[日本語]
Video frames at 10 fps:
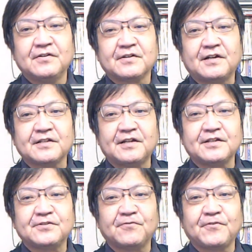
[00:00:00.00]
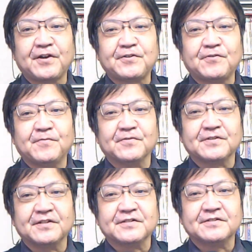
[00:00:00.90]
かなり衝撃を持っ
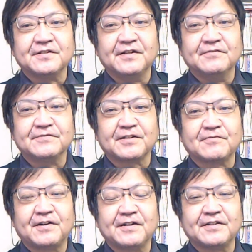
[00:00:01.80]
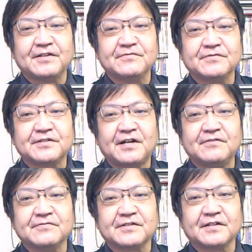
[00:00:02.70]
てですね、受け取られているんちゃ
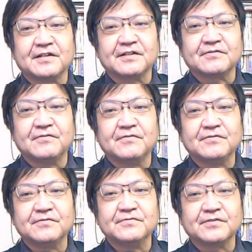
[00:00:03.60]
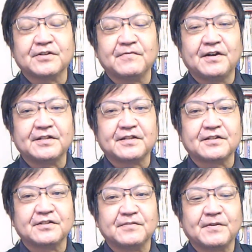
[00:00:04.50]
うんかなという気はいた
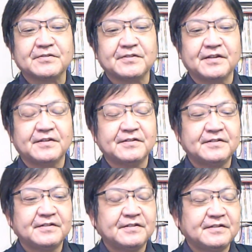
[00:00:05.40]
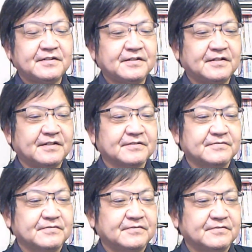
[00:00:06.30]
しますね。あ
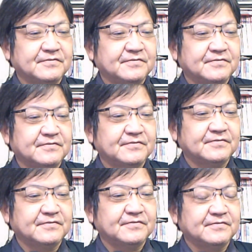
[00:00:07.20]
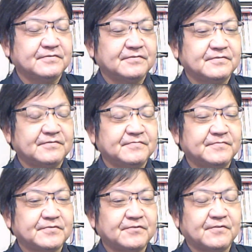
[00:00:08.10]
のー、
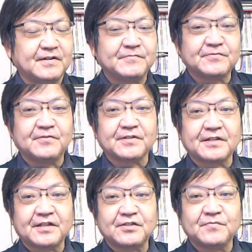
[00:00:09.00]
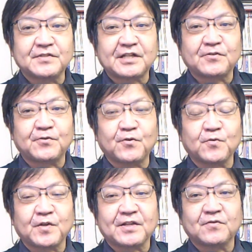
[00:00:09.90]
向こうは向こうでね、自分たちの
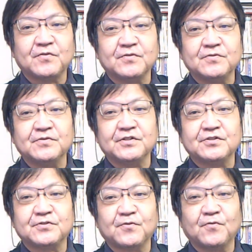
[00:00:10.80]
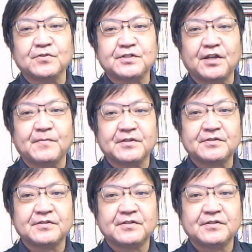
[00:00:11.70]
領土やというふうに主張しています。